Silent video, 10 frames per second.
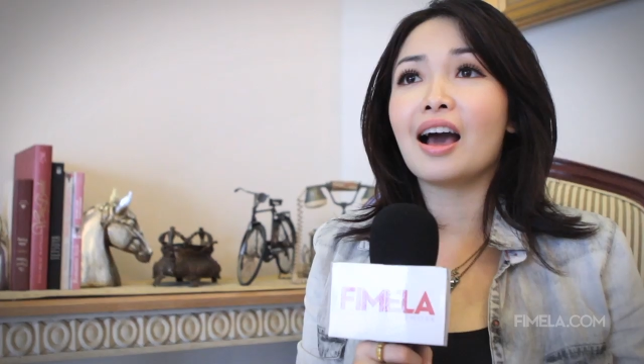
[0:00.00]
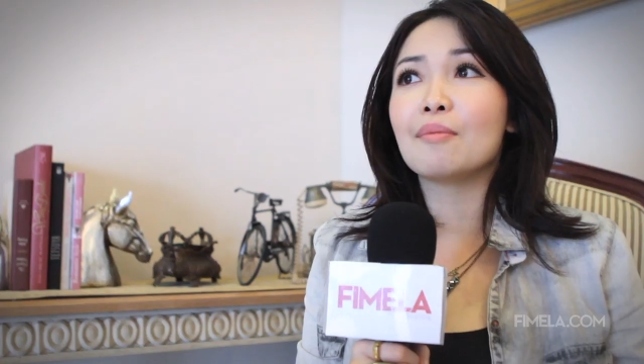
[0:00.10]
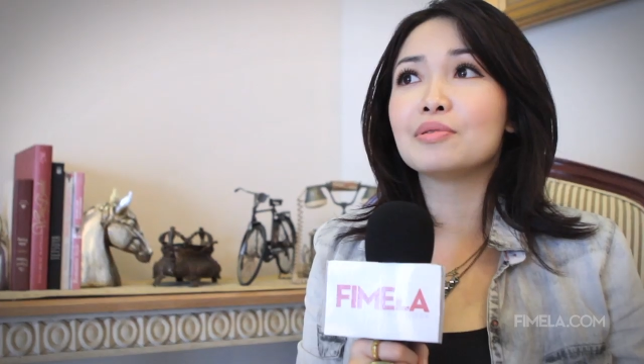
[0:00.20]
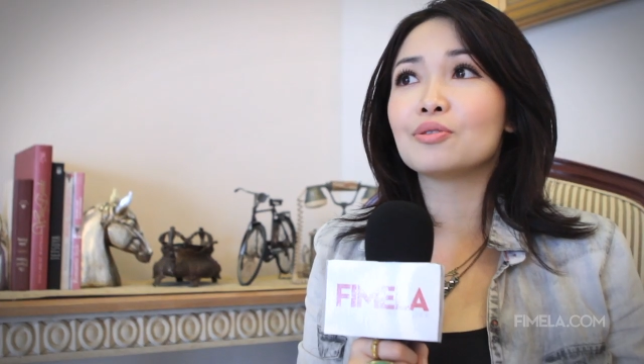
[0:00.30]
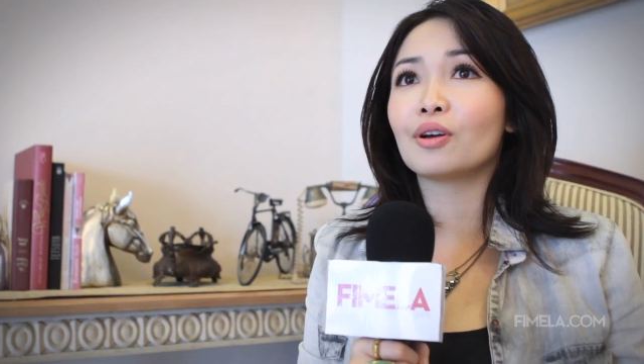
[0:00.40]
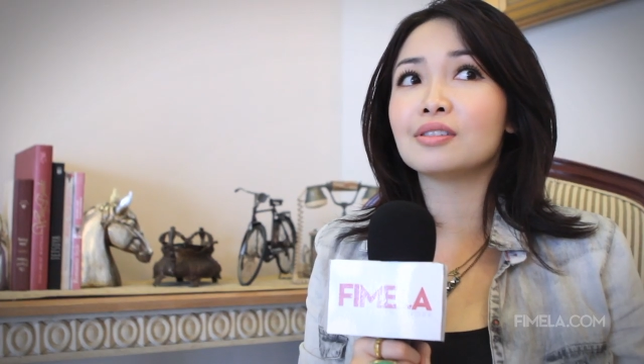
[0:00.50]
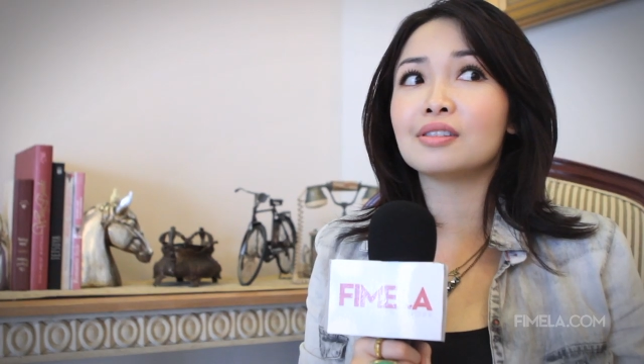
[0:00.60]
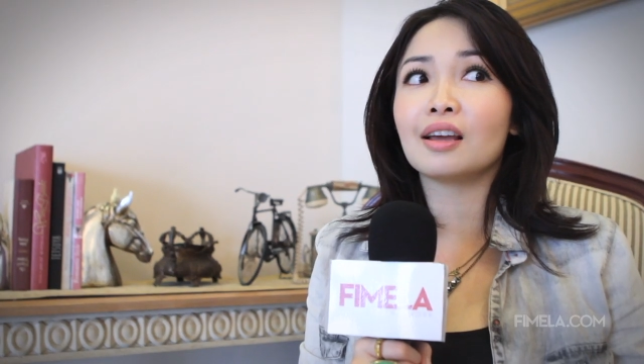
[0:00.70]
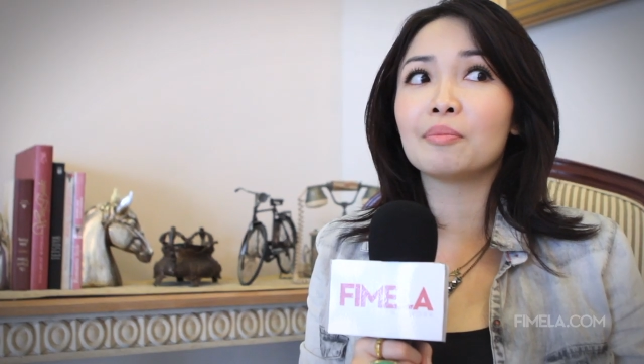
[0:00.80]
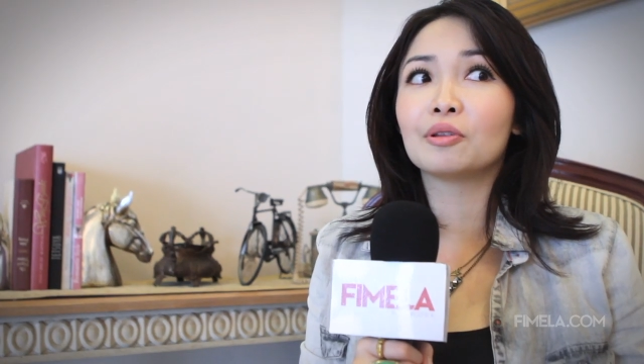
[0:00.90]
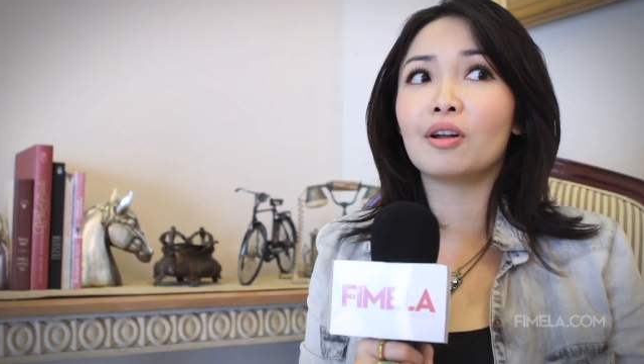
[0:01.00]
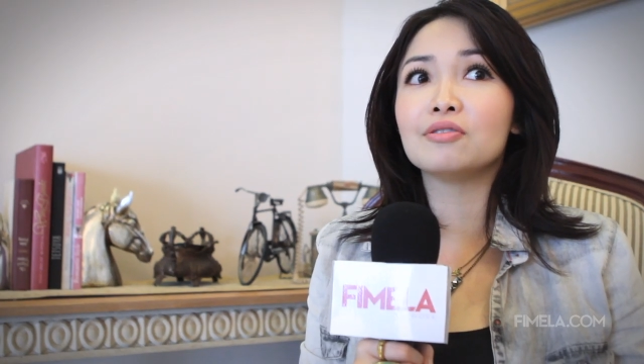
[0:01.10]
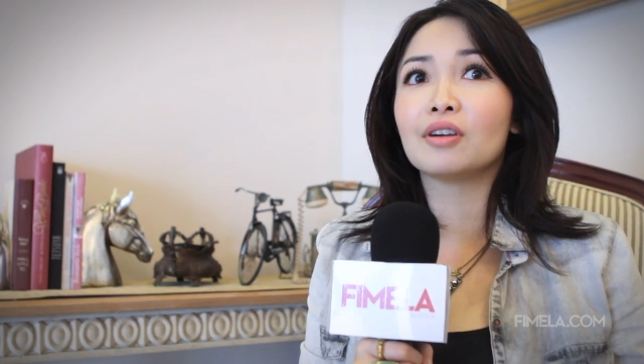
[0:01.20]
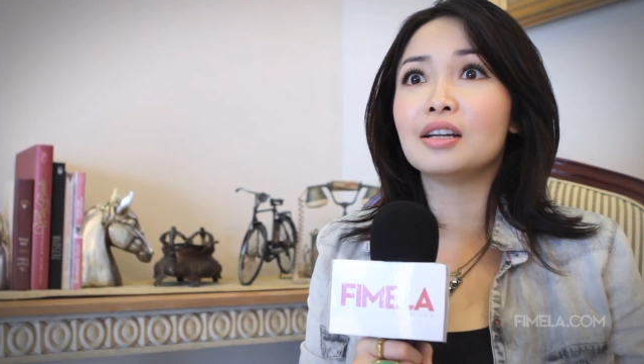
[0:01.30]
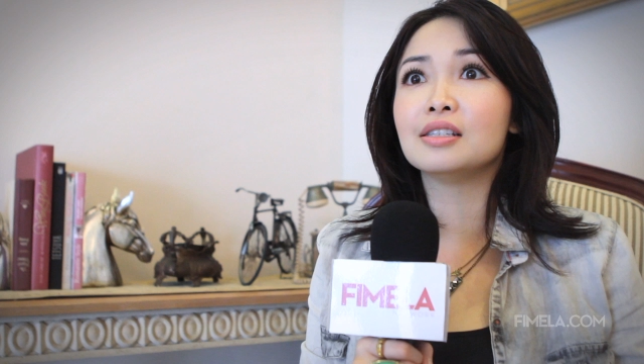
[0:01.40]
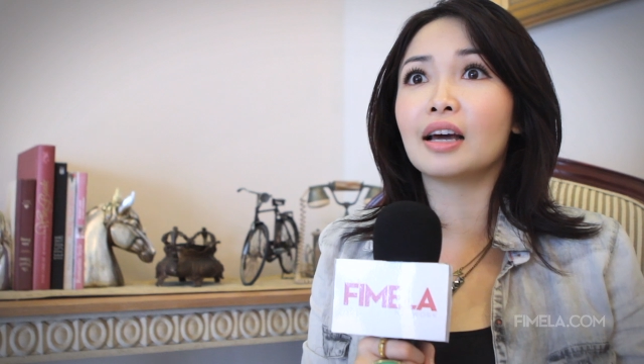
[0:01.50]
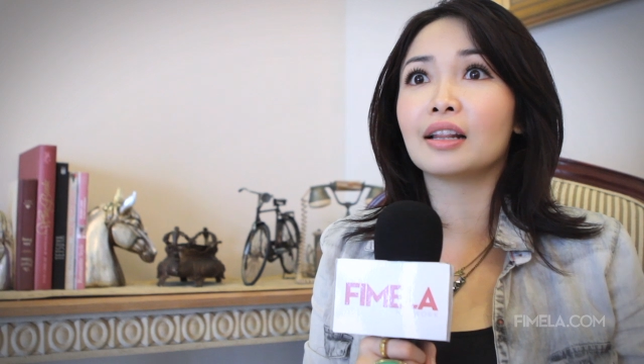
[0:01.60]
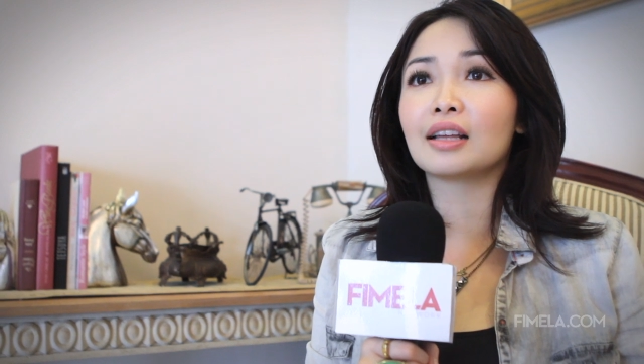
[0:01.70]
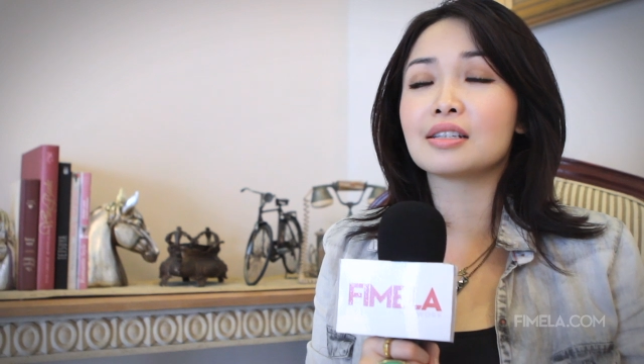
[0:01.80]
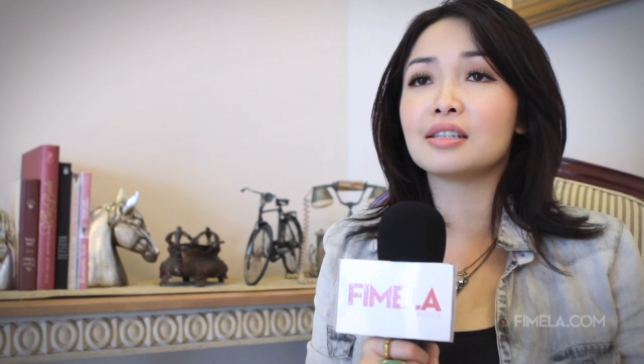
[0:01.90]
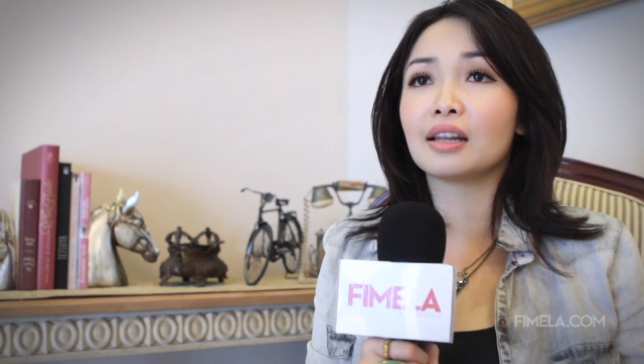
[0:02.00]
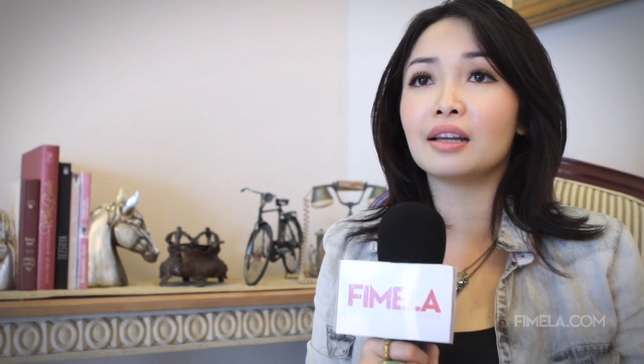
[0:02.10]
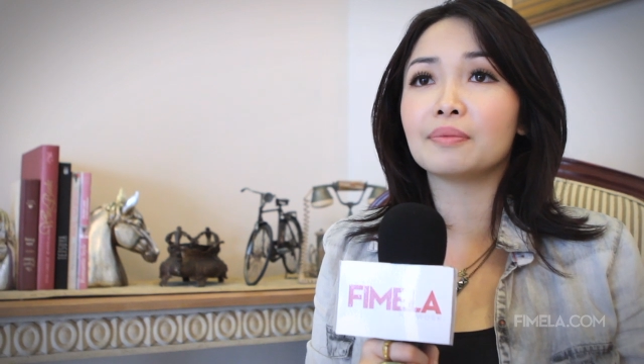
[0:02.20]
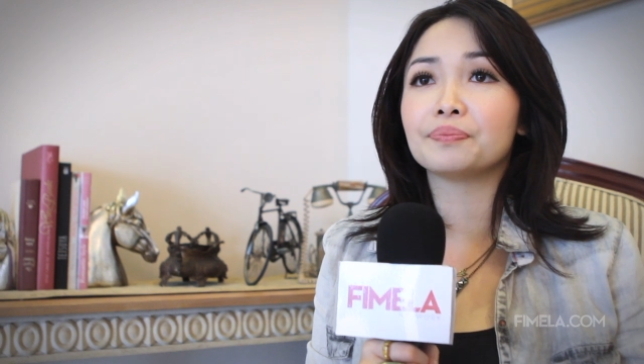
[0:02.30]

habis itu kan saya kebetulan juga desain tas sendiri